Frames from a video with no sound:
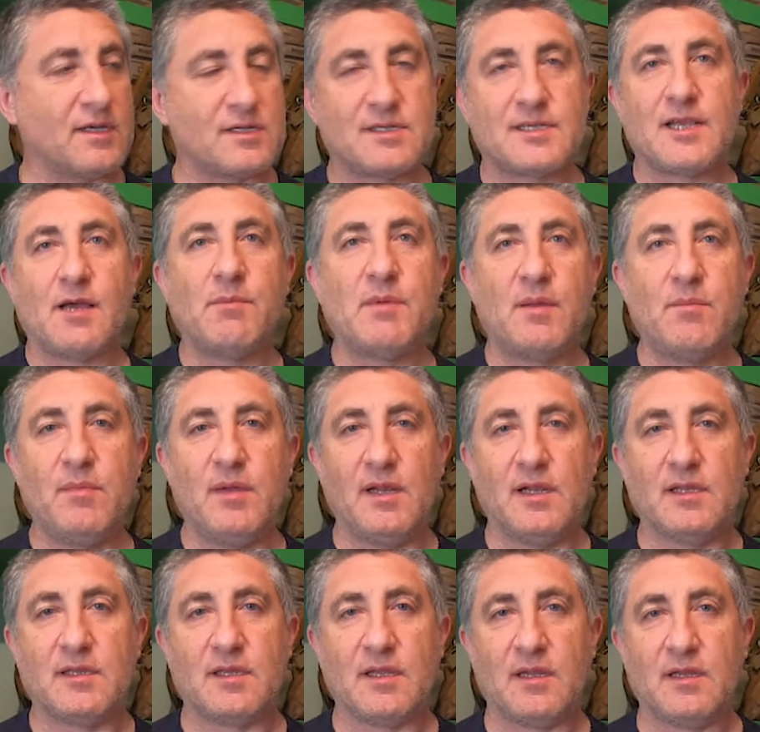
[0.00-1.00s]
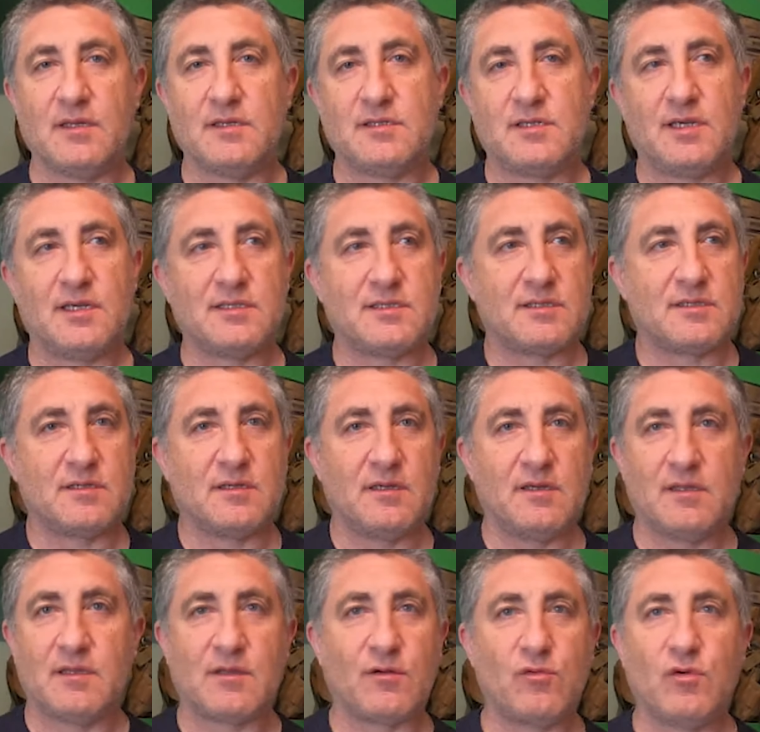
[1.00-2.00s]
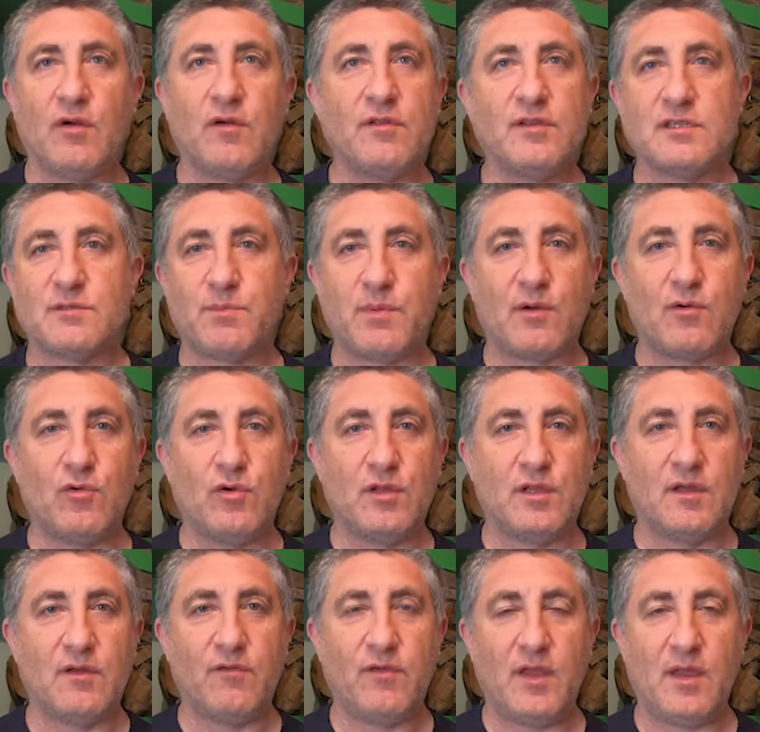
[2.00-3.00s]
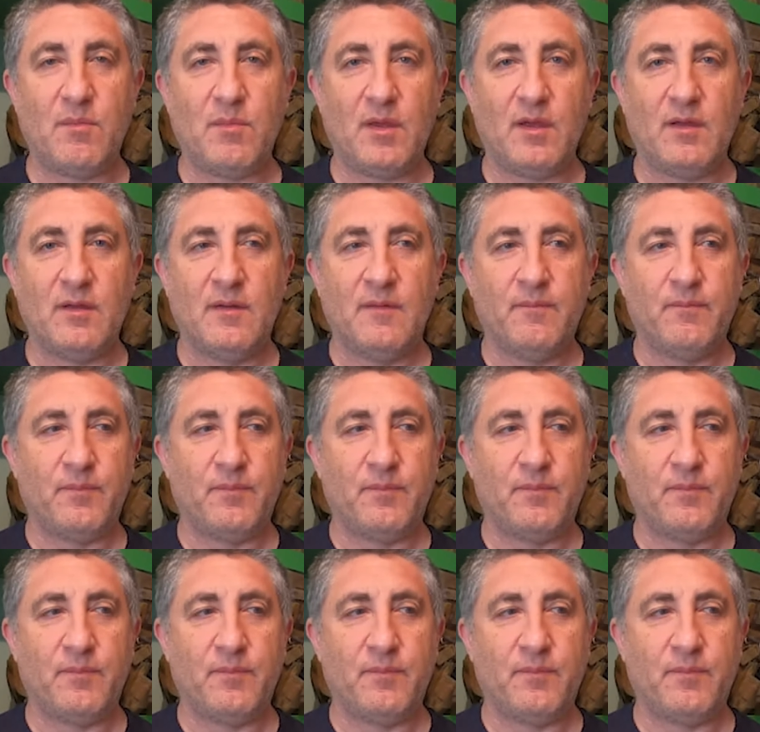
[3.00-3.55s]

Так же самое милитари. Сейчас э, такое неспокойное время,